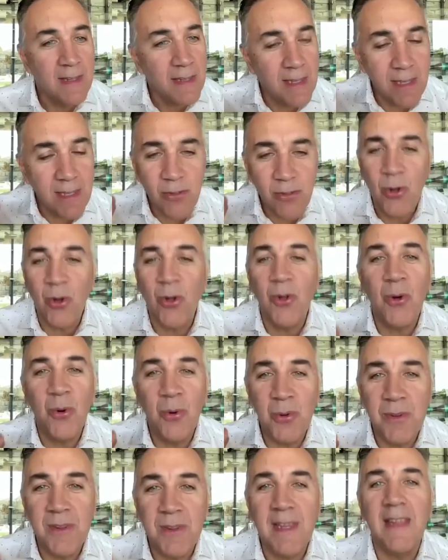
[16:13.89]
y
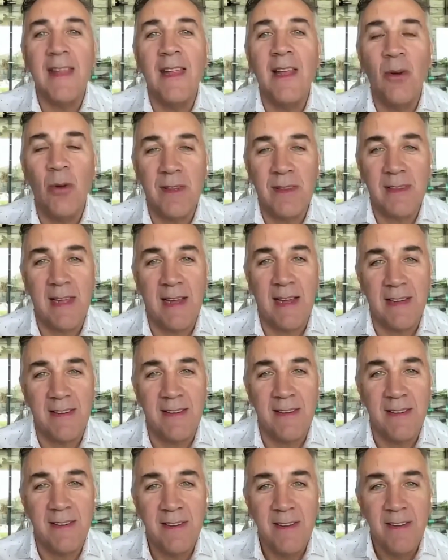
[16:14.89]
todos ustedes lo
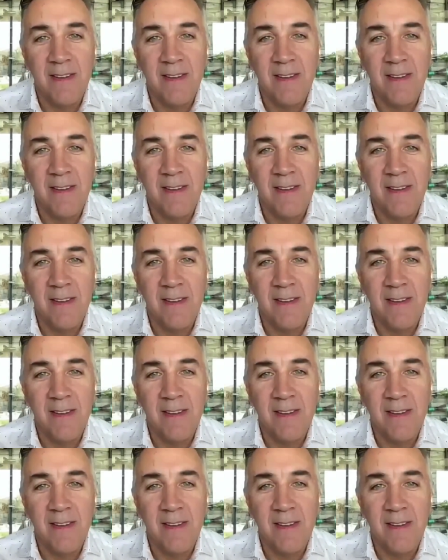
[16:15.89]
están.